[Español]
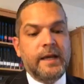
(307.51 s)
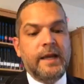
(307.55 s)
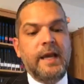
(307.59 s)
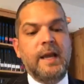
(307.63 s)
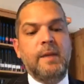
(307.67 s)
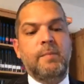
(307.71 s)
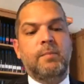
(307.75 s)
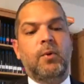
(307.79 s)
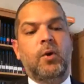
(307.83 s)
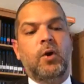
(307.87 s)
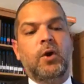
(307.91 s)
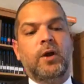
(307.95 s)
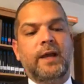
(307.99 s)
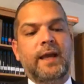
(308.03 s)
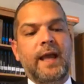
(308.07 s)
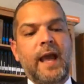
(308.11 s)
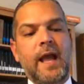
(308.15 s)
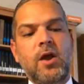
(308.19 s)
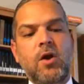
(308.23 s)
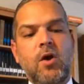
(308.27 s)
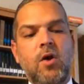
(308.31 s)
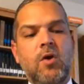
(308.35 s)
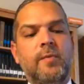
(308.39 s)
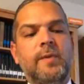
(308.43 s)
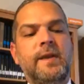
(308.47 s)
¿Y por
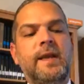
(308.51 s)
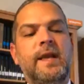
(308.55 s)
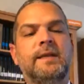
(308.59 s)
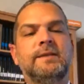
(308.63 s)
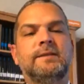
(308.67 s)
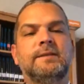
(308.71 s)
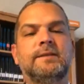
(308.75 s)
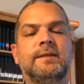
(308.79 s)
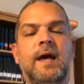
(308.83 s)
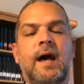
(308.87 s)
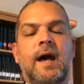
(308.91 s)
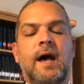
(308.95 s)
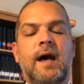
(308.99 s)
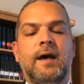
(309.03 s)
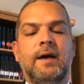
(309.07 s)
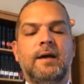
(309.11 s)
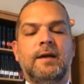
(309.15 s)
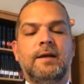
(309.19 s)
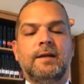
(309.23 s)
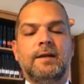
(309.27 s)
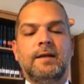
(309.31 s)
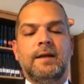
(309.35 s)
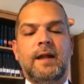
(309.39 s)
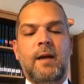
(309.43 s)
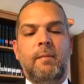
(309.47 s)
qué comienza
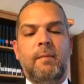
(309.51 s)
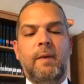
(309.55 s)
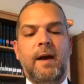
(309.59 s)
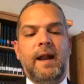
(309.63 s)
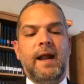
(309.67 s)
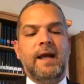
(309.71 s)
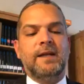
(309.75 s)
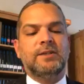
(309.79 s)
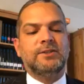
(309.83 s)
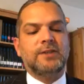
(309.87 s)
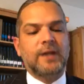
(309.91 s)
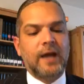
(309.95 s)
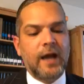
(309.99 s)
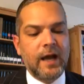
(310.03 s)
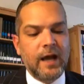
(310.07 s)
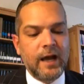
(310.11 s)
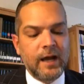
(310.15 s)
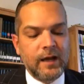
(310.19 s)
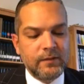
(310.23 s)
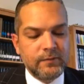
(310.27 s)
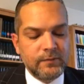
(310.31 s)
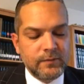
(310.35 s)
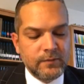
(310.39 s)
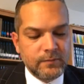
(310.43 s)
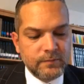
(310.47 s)
la para
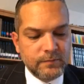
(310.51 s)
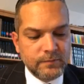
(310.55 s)
allá